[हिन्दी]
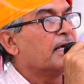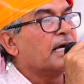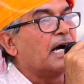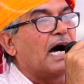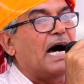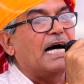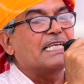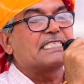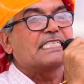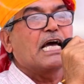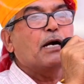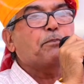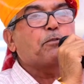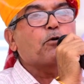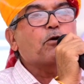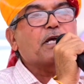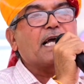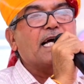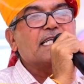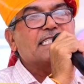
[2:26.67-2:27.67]
आज
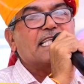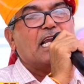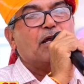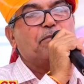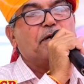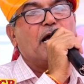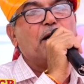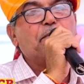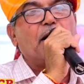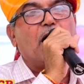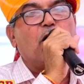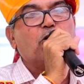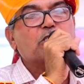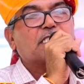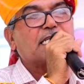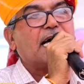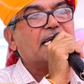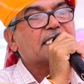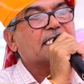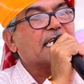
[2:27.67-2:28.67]
जयपुर के अंदर भी हम आओ
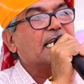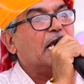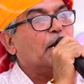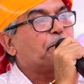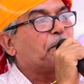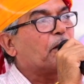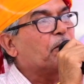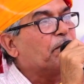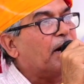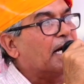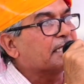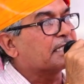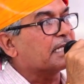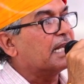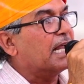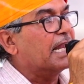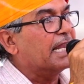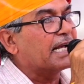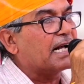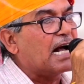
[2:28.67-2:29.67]
साथ चले परिवार
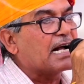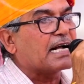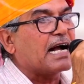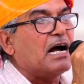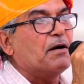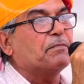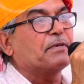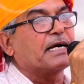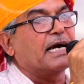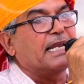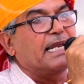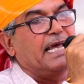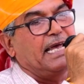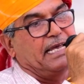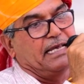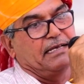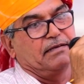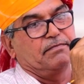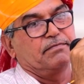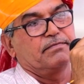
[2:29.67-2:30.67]
चलाने का काम कर रहे
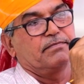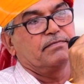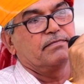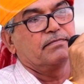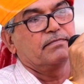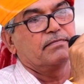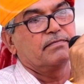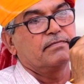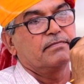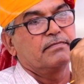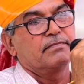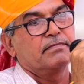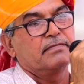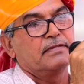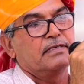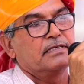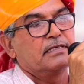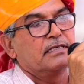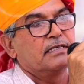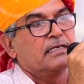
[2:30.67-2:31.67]
हैं
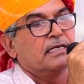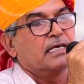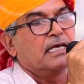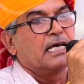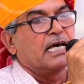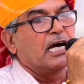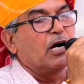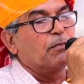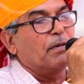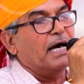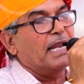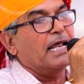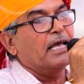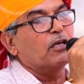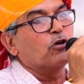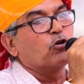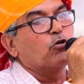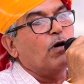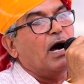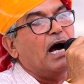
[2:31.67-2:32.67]
हमारे
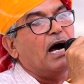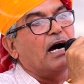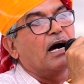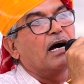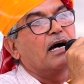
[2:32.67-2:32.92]
युवा